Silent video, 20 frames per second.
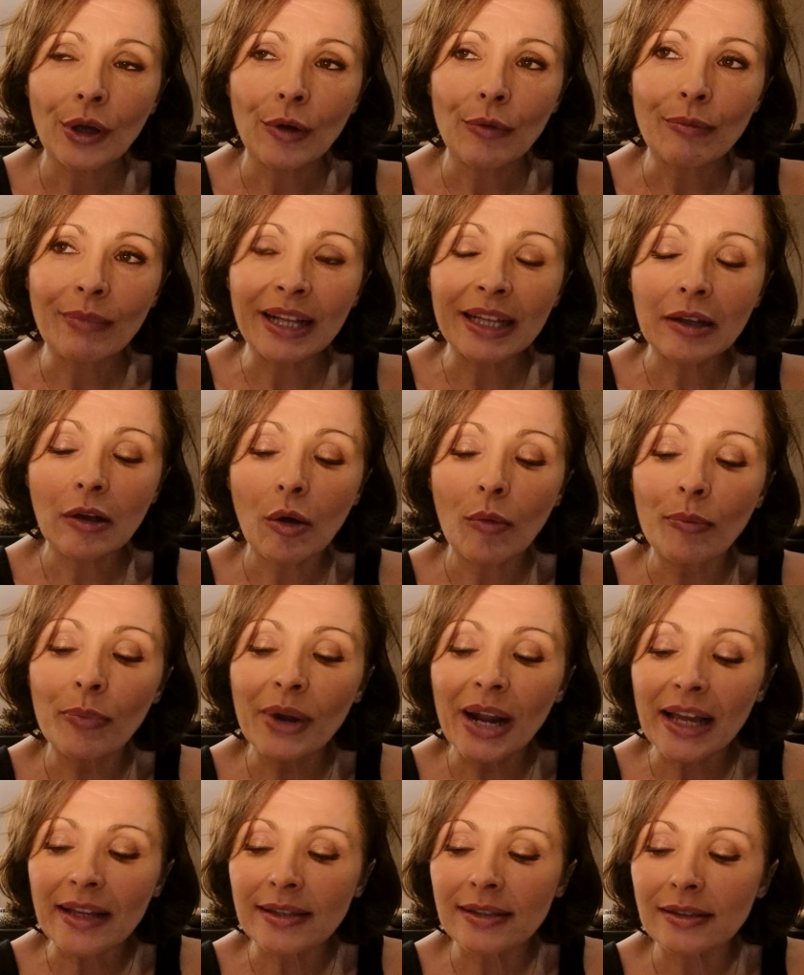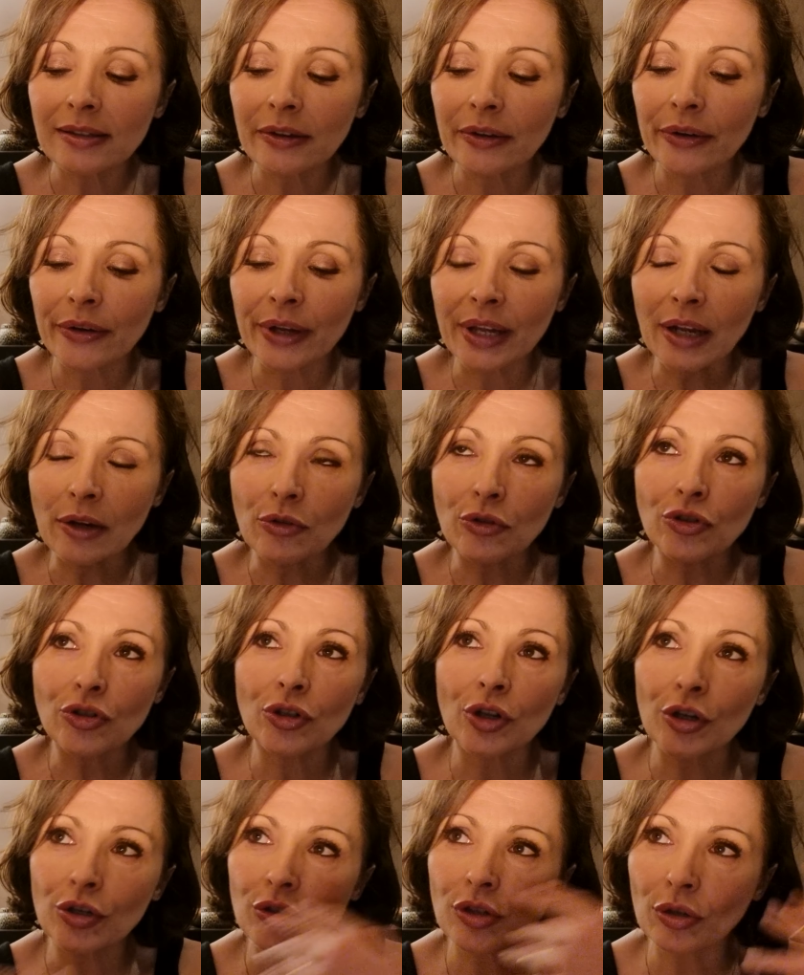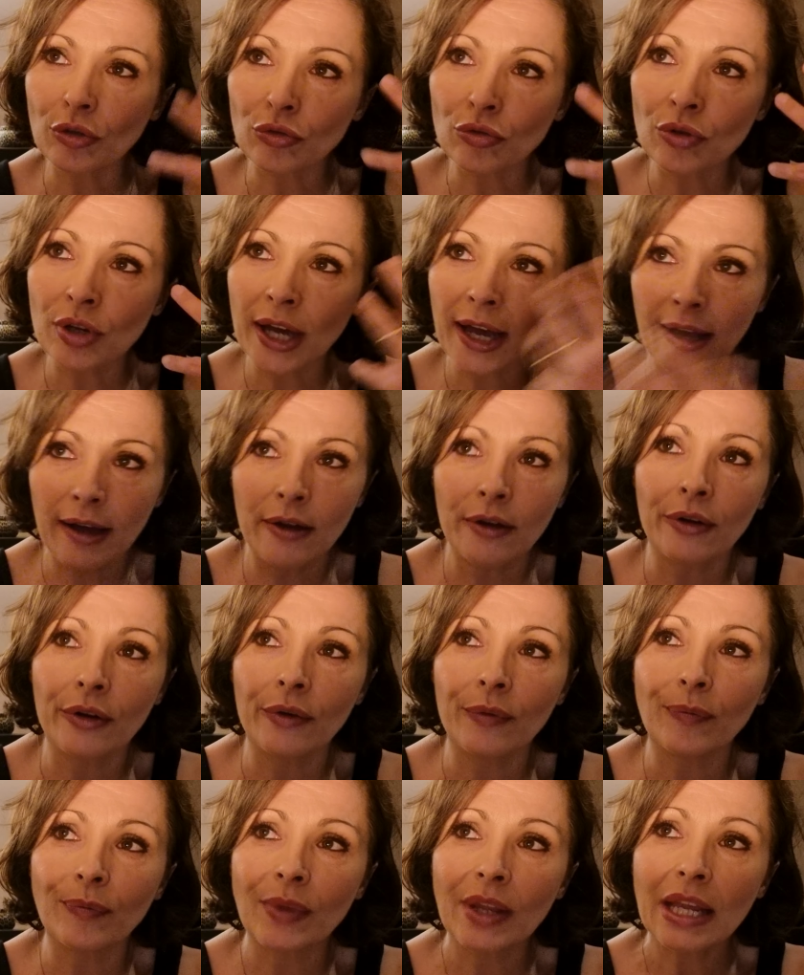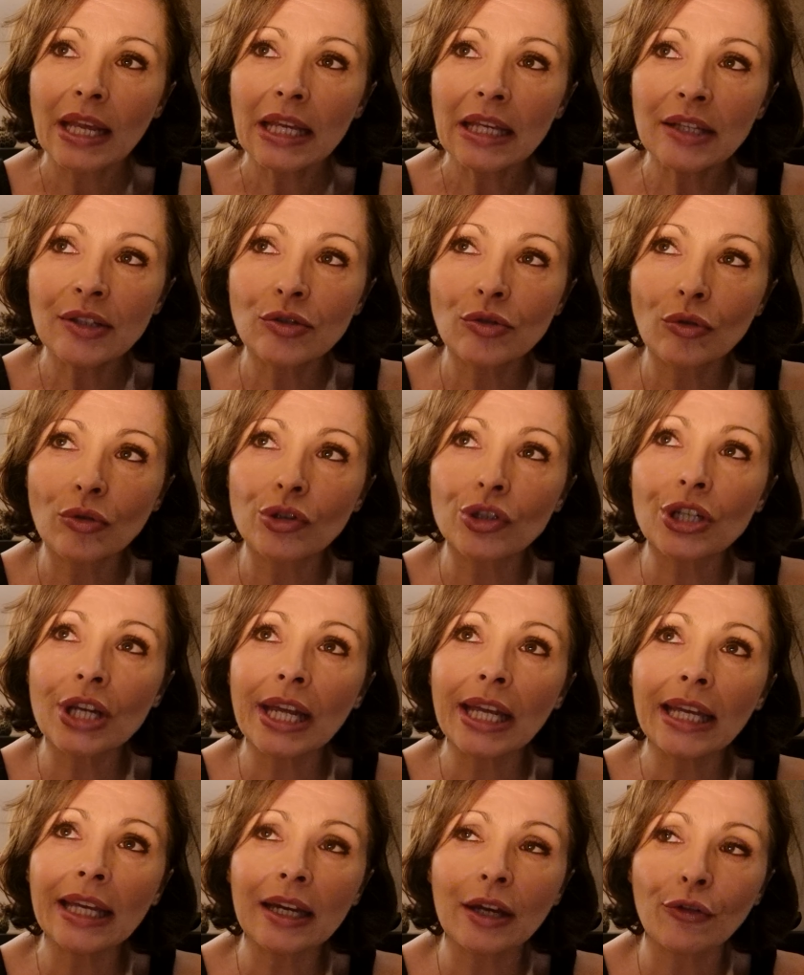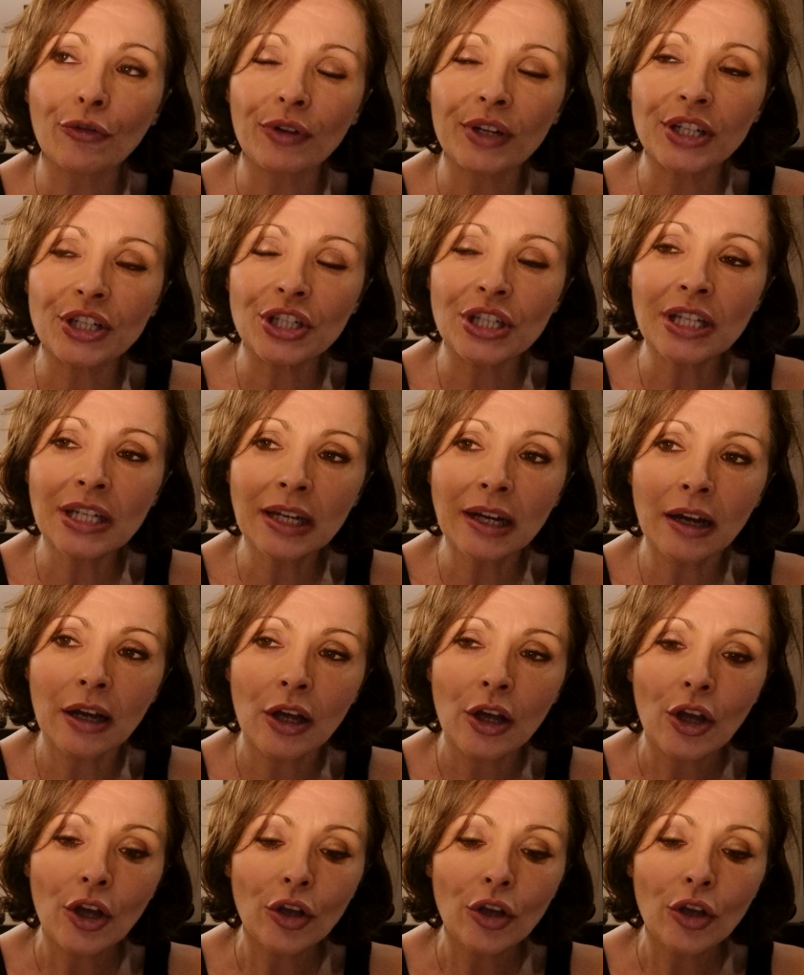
mettre en place euh, quelque chose, en tout cas euh, y songer, y réfléchir.